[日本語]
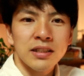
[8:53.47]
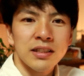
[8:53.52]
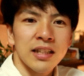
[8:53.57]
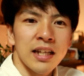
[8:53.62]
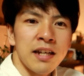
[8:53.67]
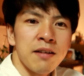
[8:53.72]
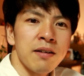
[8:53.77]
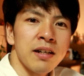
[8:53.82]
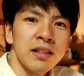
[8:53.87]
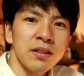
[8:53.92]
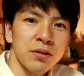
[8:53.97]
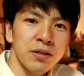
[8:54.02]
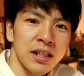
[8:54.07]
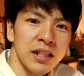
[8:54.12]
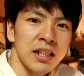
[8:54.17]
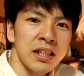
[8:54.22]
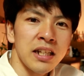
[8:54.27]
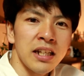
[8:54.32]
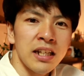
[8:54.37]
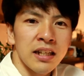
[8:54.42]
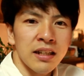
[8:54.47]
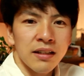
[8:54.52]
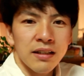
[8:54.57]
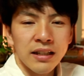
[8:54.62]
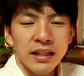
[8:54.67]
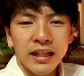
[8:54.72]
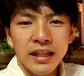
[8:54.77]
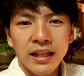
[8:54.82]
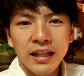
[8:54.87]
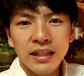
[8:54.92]
幸い隣に、
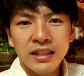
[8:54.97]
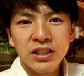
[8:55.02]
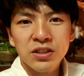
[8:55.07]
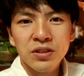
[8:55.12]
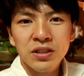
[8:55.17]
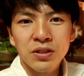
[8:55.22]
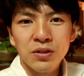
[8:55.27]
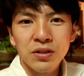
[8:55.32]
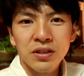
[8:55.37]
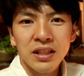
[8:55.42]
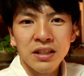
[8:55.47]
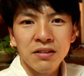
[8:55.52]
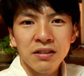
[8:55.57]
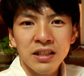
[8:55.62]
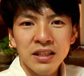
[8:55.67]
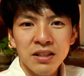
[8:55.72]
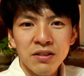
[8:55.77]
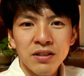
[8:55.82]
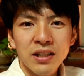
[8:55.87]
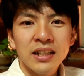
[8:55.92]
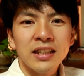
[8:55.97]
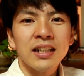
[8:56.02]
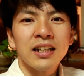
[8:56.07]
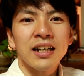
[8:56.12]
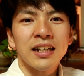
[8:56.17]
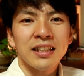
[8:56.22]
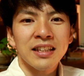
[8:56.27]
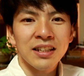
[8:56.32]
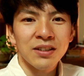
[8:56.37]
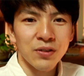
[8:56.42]
一緒に乗ってくれてる方
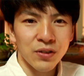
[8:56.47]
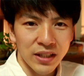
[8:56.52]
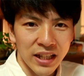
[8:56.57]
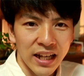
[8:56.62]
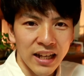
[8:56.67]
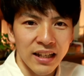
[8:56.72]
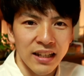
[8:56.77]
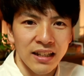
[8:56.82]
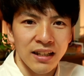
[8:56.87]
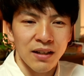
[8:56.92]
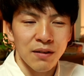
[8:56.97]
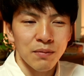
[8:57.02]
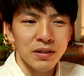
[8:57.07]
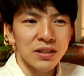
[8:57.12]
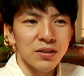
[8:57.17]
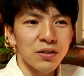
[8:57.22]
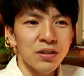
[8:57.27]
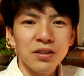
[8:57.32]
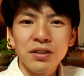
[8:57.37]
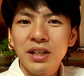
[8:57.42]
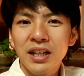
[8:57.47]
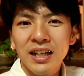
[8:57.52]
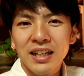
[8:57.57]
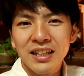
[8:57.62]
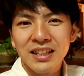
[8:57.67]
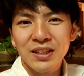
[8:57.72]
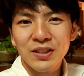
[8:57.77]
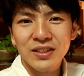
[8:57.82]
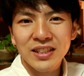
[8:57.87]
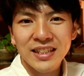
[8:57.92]
がいたので、その人に
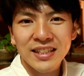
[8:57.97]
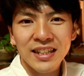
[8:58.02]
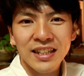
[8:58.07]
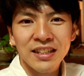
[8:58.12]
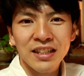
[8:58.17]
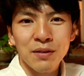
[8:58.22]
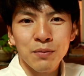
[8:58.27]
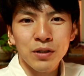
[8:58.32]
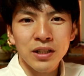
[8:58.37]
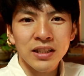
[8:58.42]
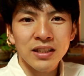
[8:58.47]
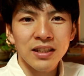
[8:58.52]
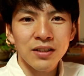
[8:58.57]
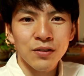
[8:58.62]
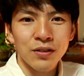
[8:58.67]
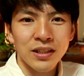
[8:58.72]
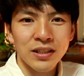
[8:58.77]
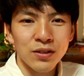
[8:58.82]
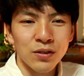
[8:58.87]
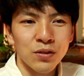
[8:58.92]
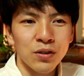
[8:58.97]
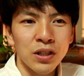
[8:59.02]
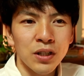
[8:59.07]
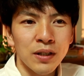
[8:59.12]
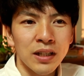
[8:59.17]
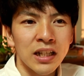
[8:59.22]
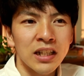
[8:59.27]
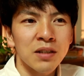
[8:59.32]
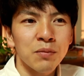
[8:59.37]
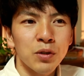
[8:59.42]
体を支えてもらったので、その
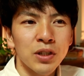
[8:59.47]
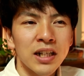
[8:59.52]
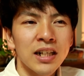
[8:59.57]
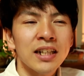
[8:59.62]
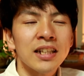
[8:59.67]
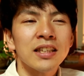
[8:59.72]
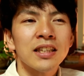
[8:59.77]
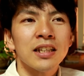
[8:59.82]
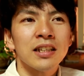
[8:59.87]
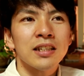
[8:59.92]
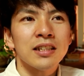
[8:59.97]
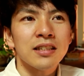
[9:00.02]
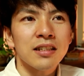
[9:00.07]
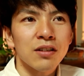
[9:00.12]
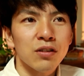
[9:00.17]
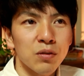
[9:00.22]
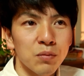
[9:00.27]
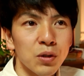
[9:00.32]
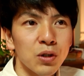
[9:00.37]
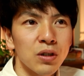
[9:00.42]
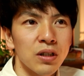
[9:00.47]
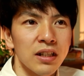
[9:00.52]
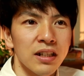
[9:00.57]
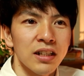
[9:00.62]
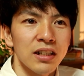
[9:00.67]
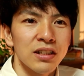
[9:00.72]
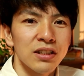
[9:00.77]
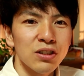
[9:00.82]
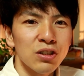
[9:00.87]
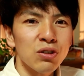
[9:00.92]
時は何もなかったんですけども、
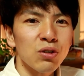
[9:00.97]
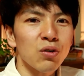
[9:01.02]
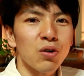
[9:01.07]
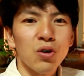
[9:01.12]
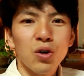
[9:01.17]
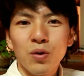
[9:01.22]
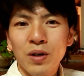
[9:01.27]
ちょっとこ